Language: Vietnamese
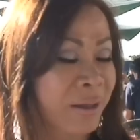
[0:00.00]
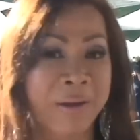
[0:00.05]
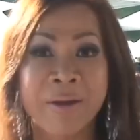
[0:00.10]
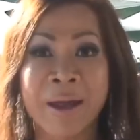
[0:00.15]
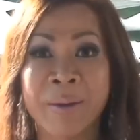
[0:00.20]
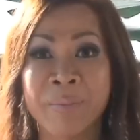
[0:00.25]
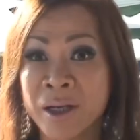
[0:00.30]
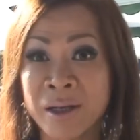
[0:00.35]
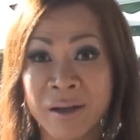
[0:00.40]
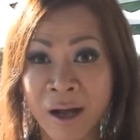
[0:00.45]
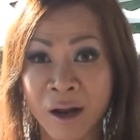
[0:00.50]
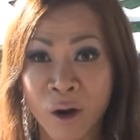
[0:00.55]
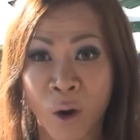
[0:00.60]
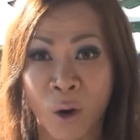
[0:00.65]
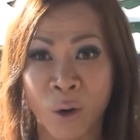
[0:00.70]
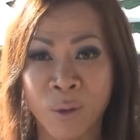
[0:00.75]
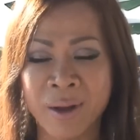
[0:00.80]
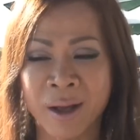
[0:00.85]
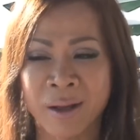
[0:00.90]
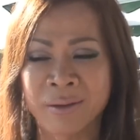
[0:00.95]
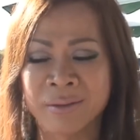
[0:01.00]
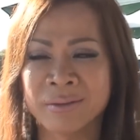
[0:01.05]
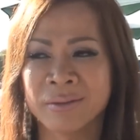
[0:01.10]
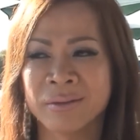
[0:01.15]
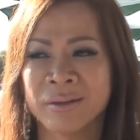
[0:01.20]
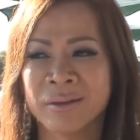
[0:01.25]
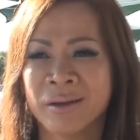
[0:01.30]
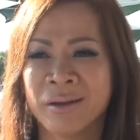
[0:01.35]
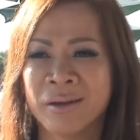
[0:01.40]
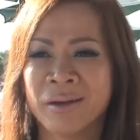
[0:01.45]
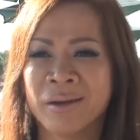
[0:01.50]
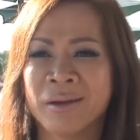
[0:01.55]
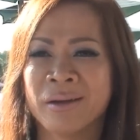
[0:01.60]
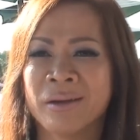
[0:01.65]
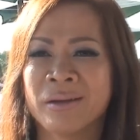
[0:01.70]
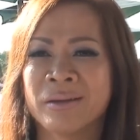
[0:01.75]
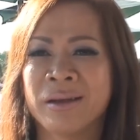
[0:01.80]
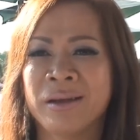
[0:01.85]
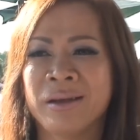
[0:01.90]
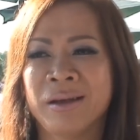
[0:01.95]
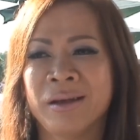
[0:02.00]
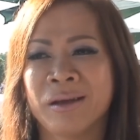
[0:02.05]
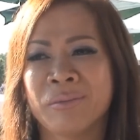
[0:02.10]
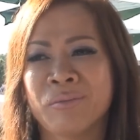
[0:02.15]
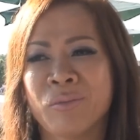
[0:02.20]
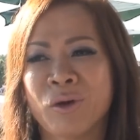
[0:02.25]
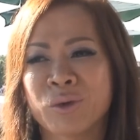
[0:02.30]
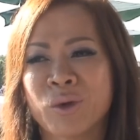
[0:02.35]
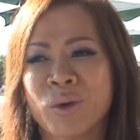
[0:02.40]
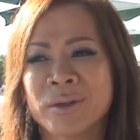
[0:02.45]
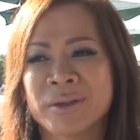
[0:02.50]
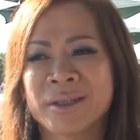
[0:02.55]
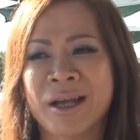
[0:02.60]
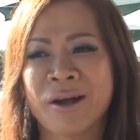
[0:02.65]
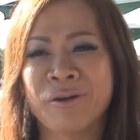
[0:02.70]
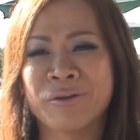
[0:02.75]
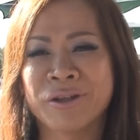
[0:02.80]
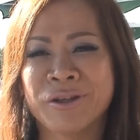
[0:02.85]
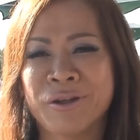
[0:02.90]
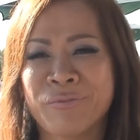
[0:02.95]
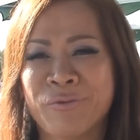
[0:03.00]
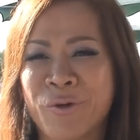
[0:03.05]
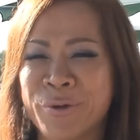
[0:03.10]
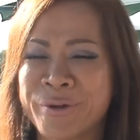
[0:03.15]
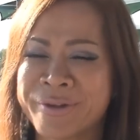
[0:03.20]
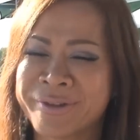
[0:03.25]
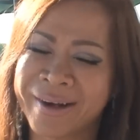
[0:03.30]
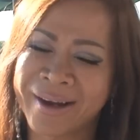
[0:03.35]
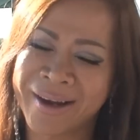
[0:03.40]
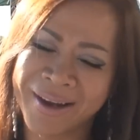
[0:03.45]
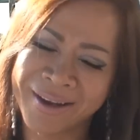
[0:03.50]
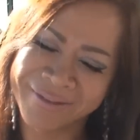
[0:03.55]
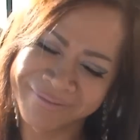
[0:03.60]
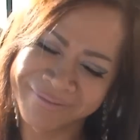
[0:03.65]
tại em là người có lỗi mà thì ờ, một tuần sau thì phone ra